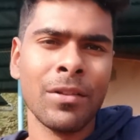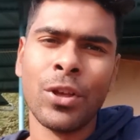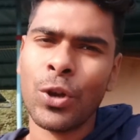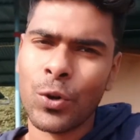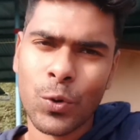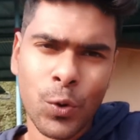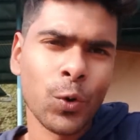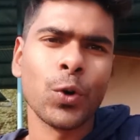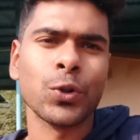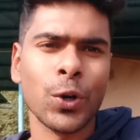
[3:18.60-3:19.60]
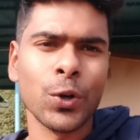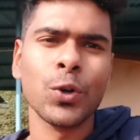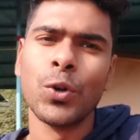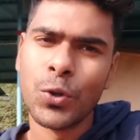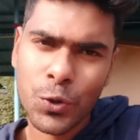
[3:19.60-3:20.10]
ঘোরতর
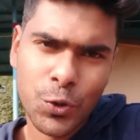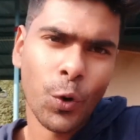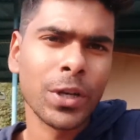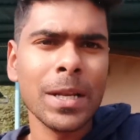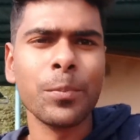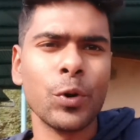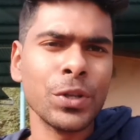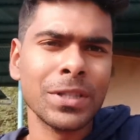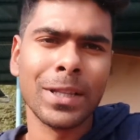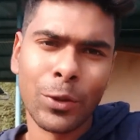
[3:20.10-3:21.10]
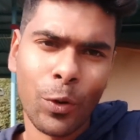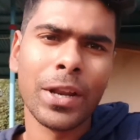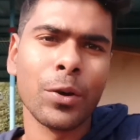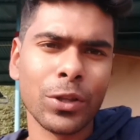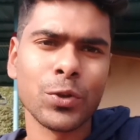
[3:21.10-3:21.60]
জটিল পরিস্থিতি তৈরি হতে
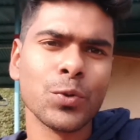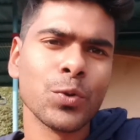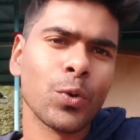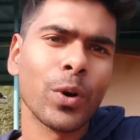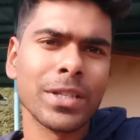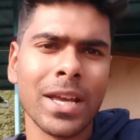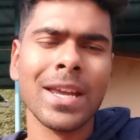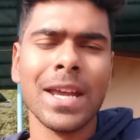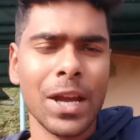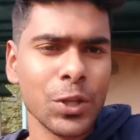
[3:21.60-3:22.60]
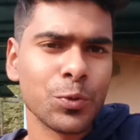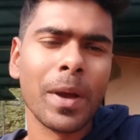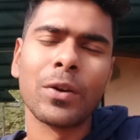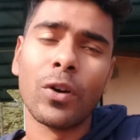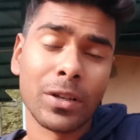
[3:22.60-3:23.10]
শুরু করেছে ইস্টবেঙ্গল
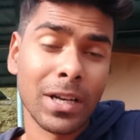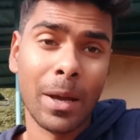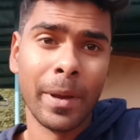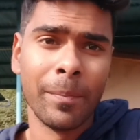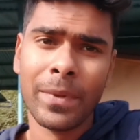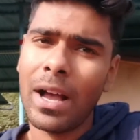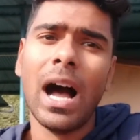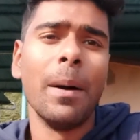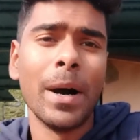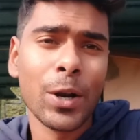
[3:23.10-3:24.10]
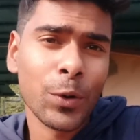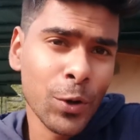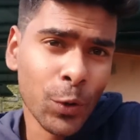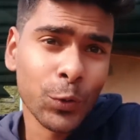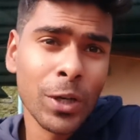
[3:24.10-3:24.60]
ক্লাবে আবারও কি নতুন
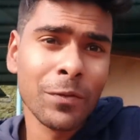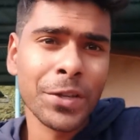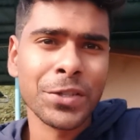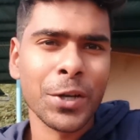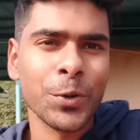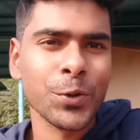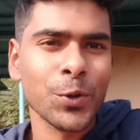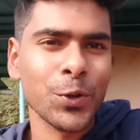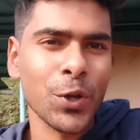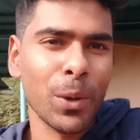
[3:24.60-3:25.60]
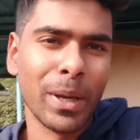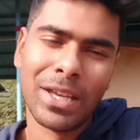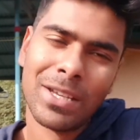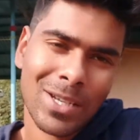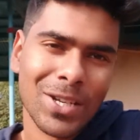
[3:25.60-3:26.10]
ইনভেস্টরের খোঁজ করতে হবে
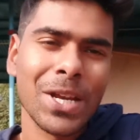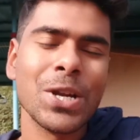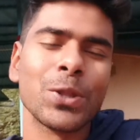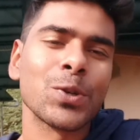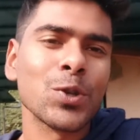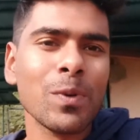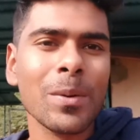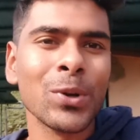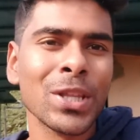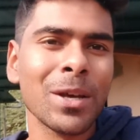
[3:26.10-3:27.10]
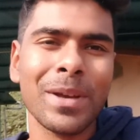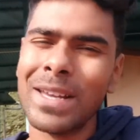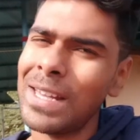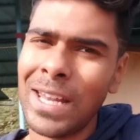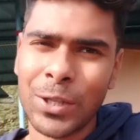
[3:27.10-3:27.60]
সেইটা হয়তো সময় বলে দেবে
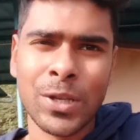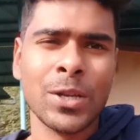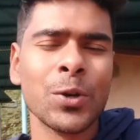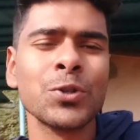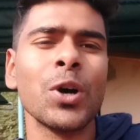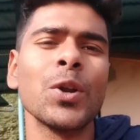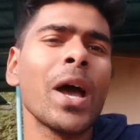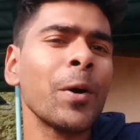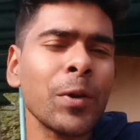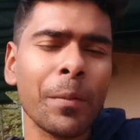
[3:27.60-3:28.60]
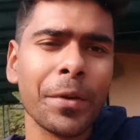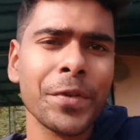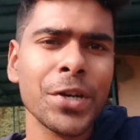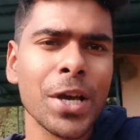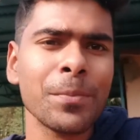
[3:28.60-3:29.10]
যাই হোক চলো এখন আমাদের ভিডিওটা
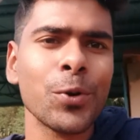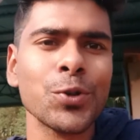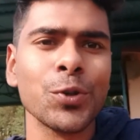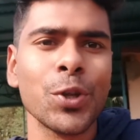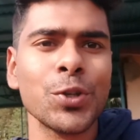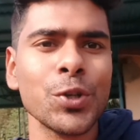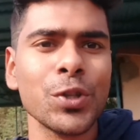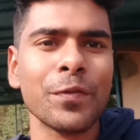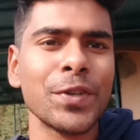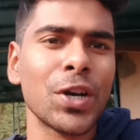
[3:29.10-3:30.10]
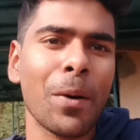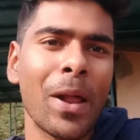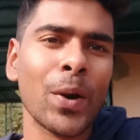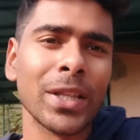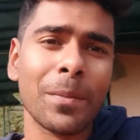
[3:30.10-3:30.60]
এই পর্যন্ত ছিল যদি ভিডিওটা ভালো লাগে
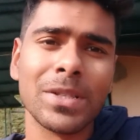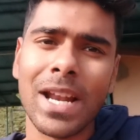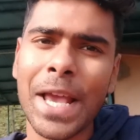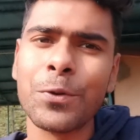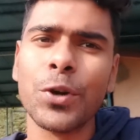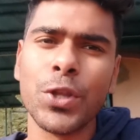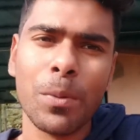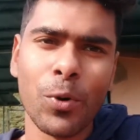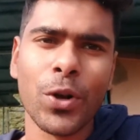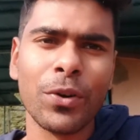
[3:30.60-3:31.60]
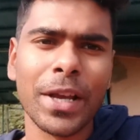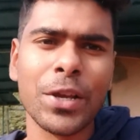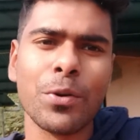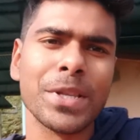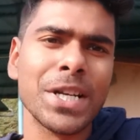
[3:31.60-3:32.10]
তাহলে লাইক করে দিও আর মনে করি কিন্তু আমার
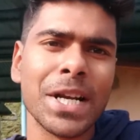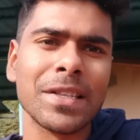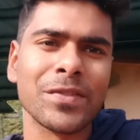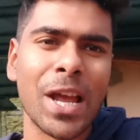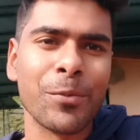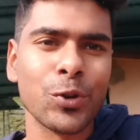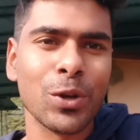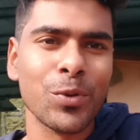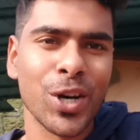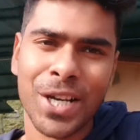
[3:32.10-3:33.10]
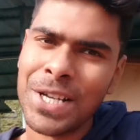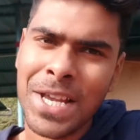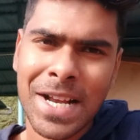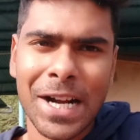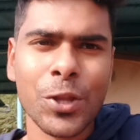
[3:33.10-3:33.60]
চ্যানেলকে সাবস্ক্রাইব করতে ভুলো না
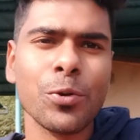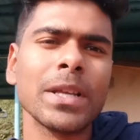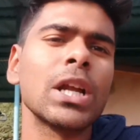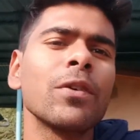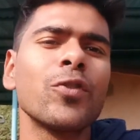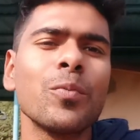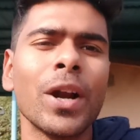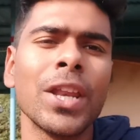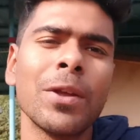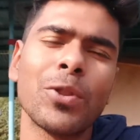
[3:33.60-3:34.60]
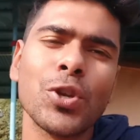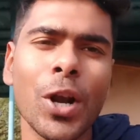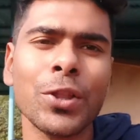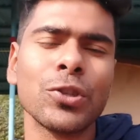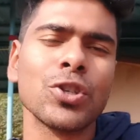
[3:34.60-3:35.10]
কারণ তোমরা জানি ফুটবল নিয়মিত সঠিক তত
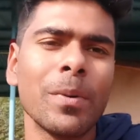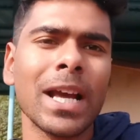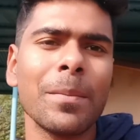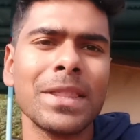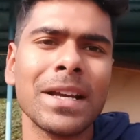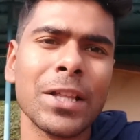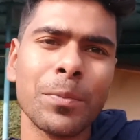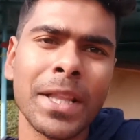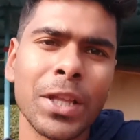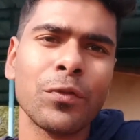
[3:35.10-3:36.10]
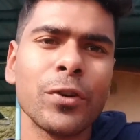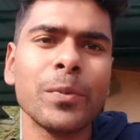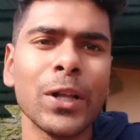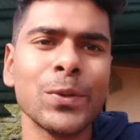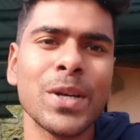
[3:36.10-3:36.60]
সবার আগে পেতে গেলে তোমাদের কিন্তু ফুটবল
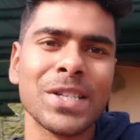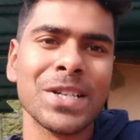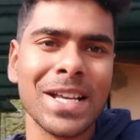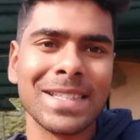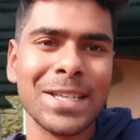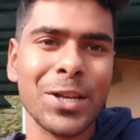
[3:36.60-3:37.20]
দুনিয়া চ্যানেলে আসতেই হবে